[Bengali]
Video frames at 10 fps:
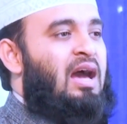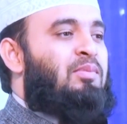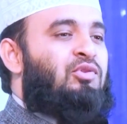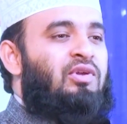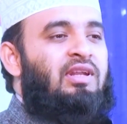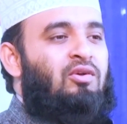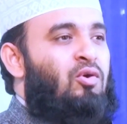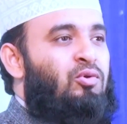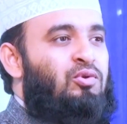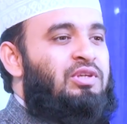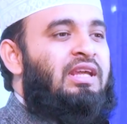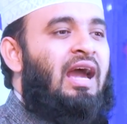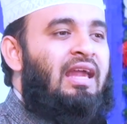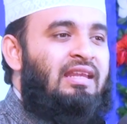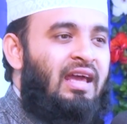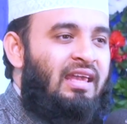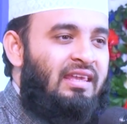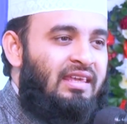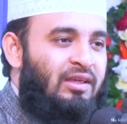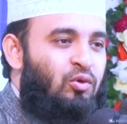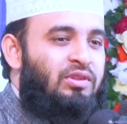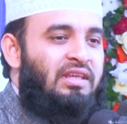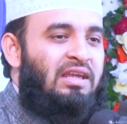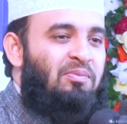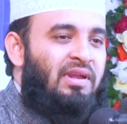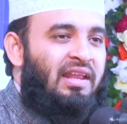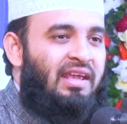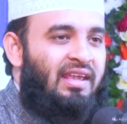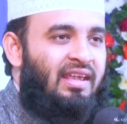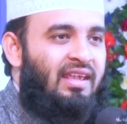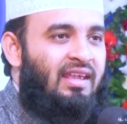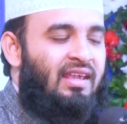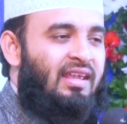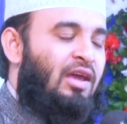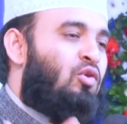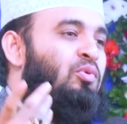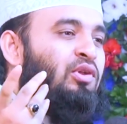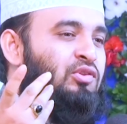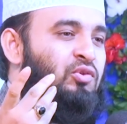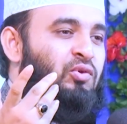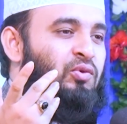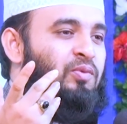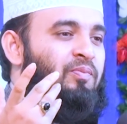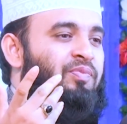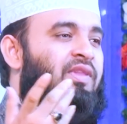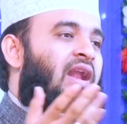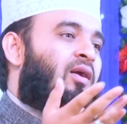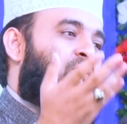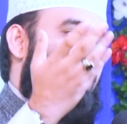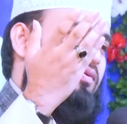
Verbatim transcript: আমি তো এটা কখনো শিখাই নাই কোত্থেকে পেলে কেন পড়েছো দাঁড়াও